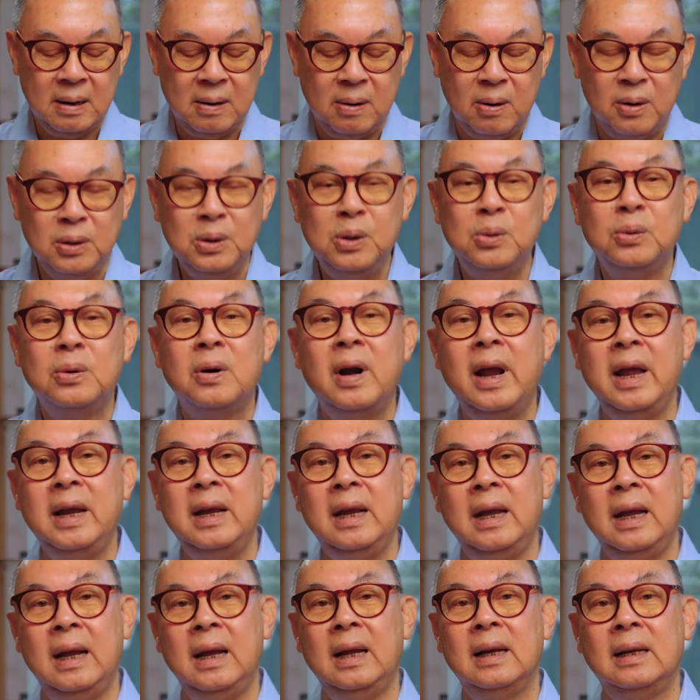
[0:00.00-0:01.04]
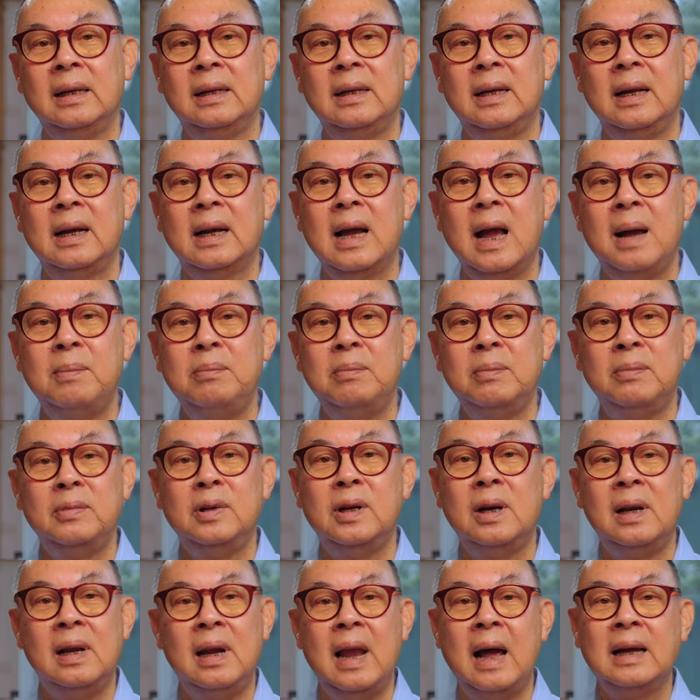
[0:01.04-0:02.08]
ของยูเครนอีกนะครับ
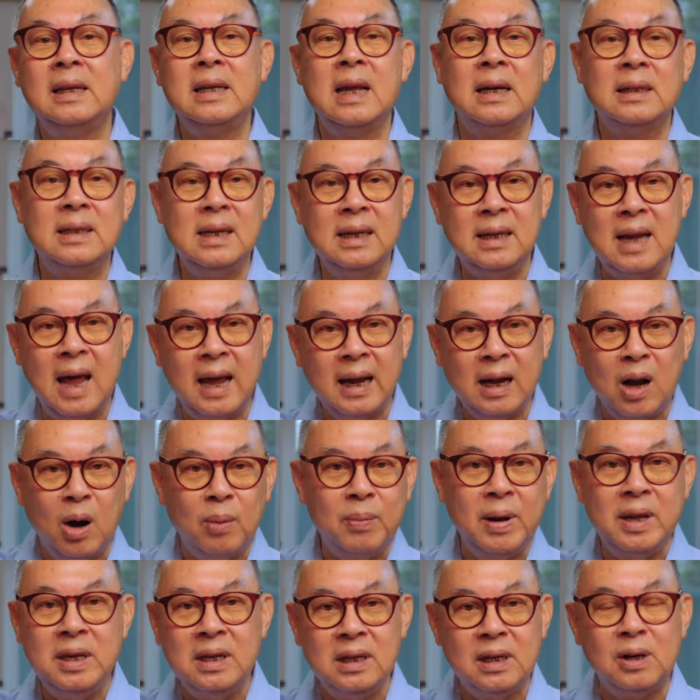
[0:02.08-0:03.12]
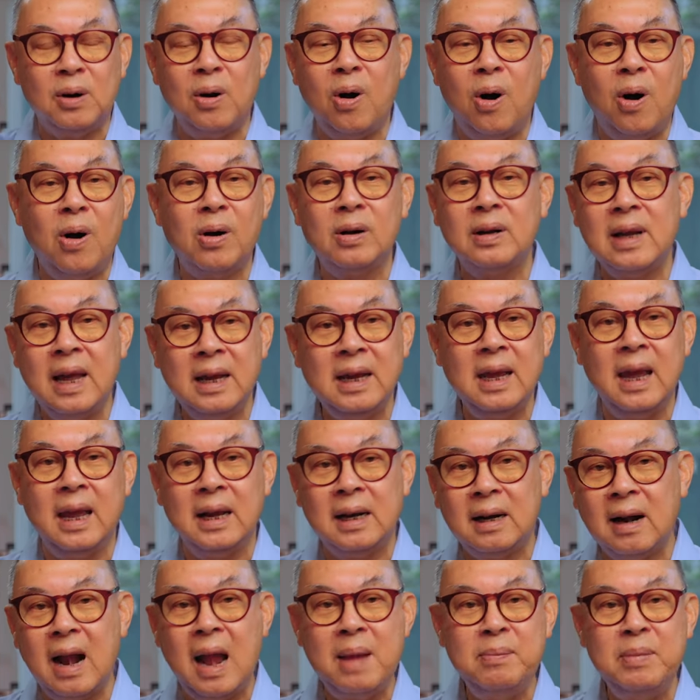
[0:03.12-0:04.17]
หลังจากที่ได้เข้าไปยึดครองเข
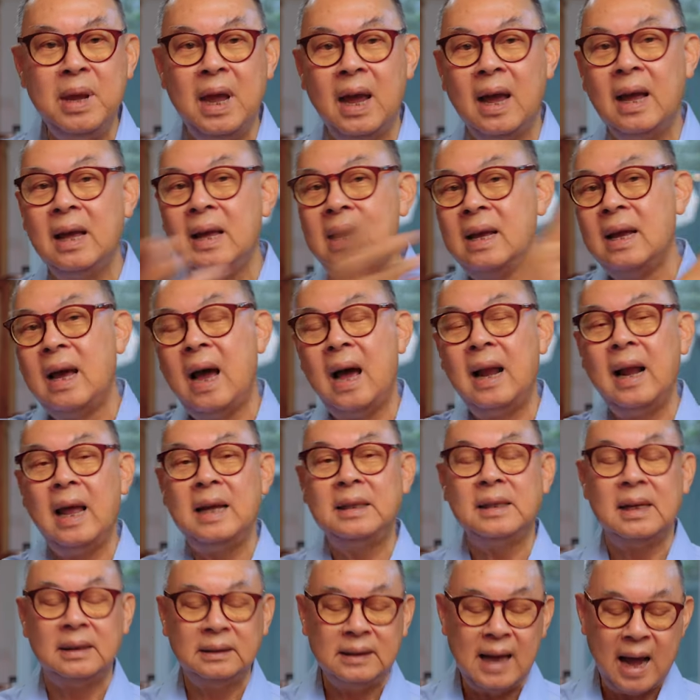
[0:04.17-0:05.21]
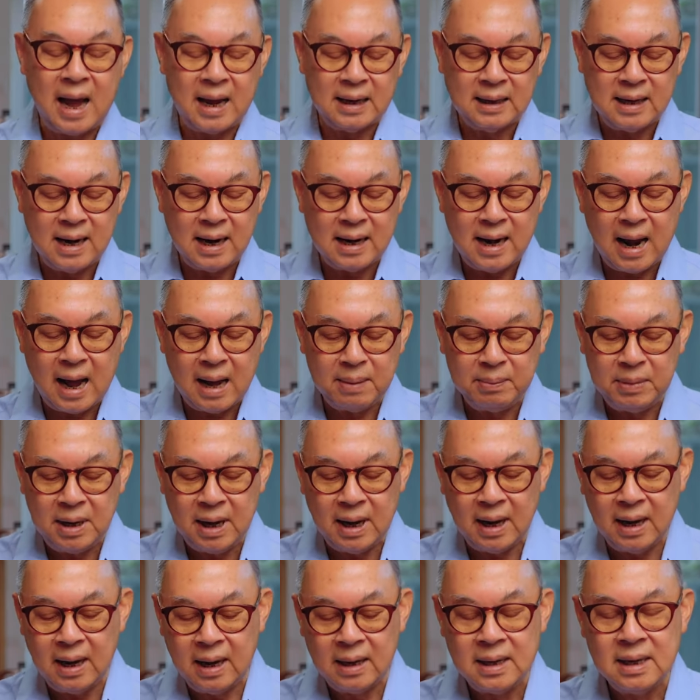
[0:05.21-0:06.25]
ตไครเมียอะไรต่างๆ นานาเมื่
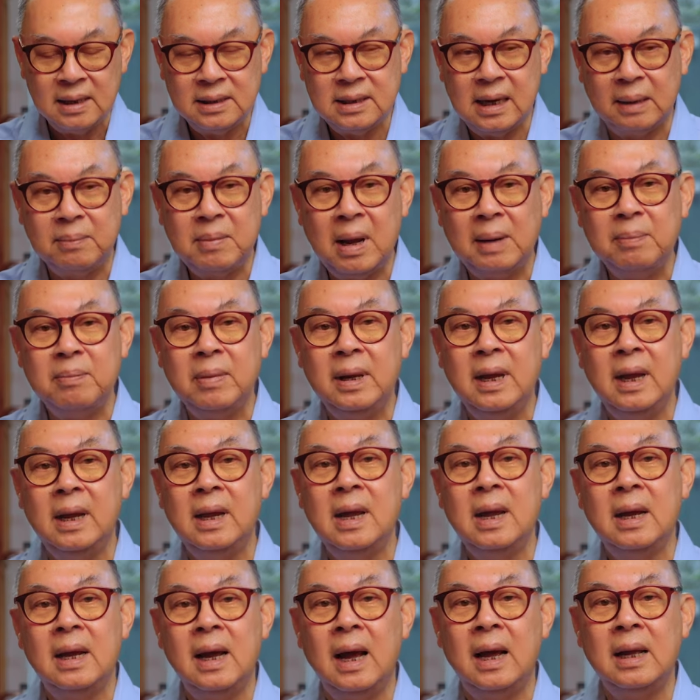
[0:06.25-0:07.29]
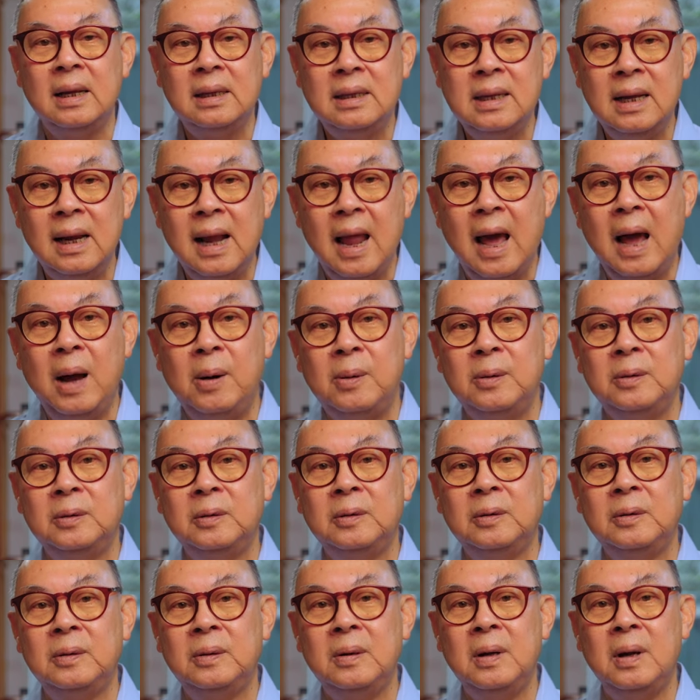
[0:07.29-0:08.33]
อ 7-8 ปีที่แล้ว
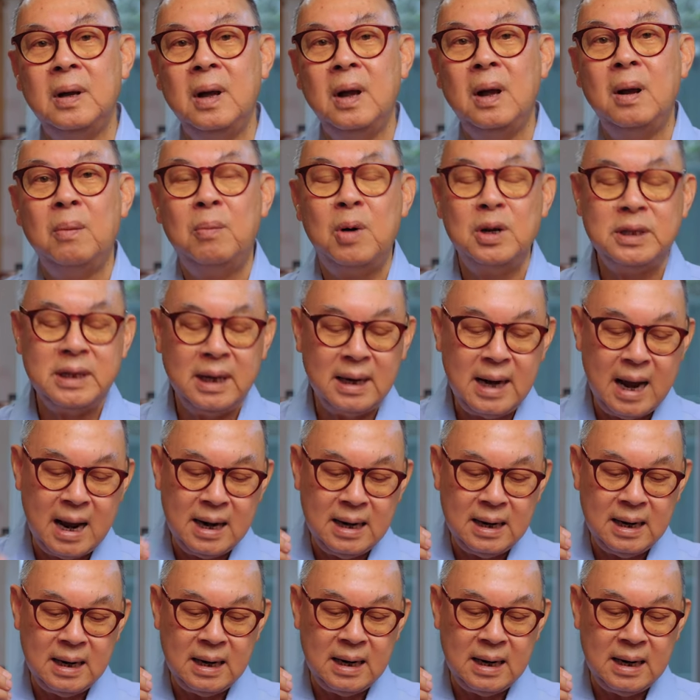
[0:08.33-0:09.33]
เพราะฉะนั้น